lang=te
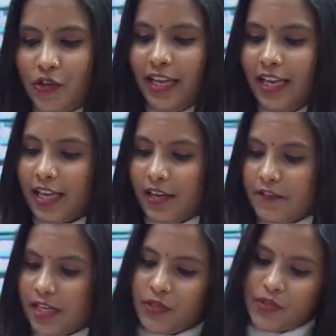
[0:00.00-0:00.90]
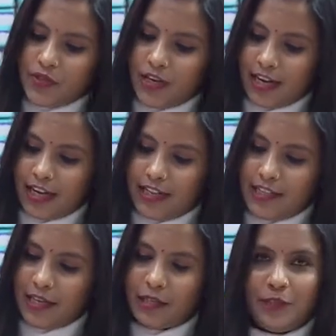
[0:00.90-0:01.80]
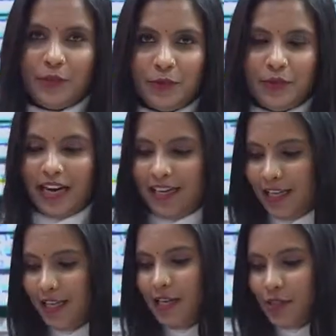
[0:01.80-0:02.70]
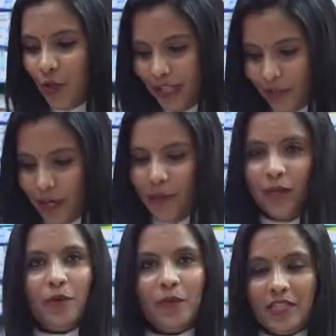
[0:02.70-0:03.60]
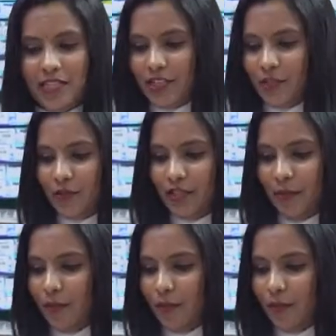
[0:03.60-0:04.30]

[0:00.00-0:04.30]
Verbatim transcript: సో ఈ గిఫ్ట్ సెట్ చూస్తున్నారు కదా చాలా క్యూట్ అండి సో ఇది కూడా మనం ఓపెన్ చేసి చూద్దాం